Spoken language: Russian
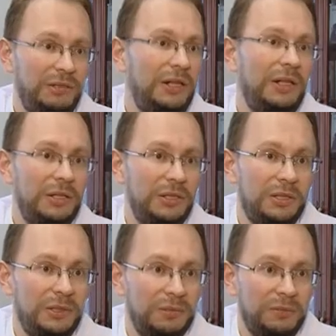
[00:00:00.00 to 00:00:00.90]
А в реальной
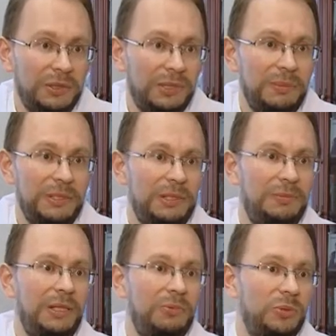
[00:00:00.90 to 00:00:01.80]
жизни он, в принципе, из
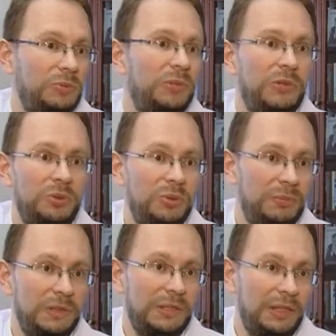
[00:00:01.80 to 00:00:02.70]
себя, может быть, ничего не
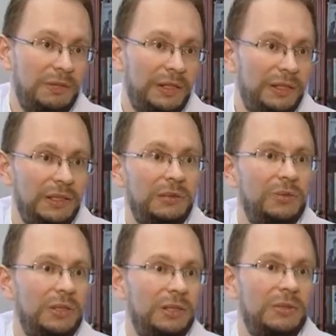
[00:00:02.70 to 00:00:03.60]
представляет, и нету
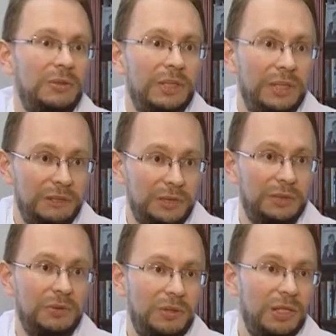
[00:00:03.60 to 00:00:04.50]
тех результатов,
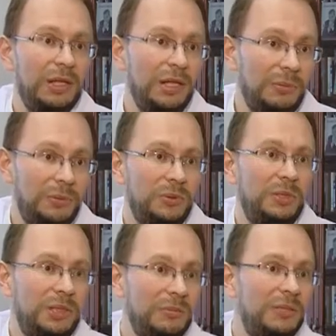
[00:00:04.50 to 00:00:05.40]
которые он
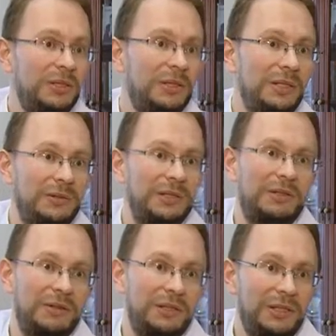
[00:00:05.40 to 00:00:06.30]
получает быстро. Там за
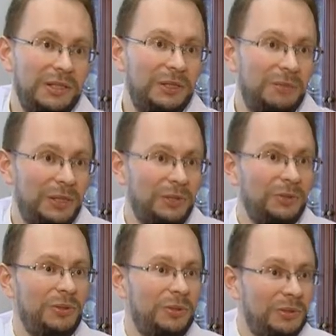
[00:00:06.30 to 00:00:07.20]
2-3 дня он
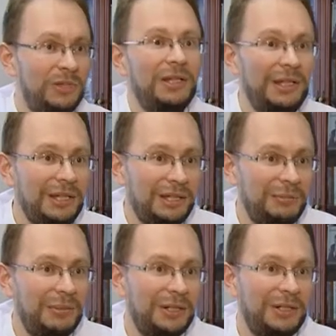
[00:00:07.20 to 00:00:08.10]
проходит,
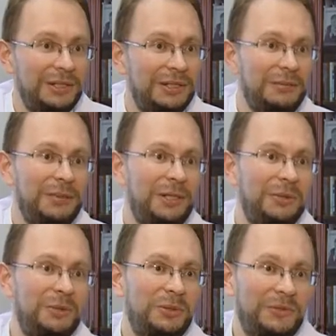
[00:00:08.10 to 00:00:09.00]
набирает этих
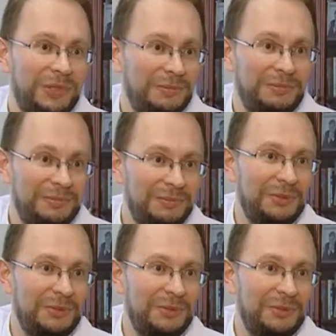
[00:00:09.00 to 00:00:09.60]
покемонов, там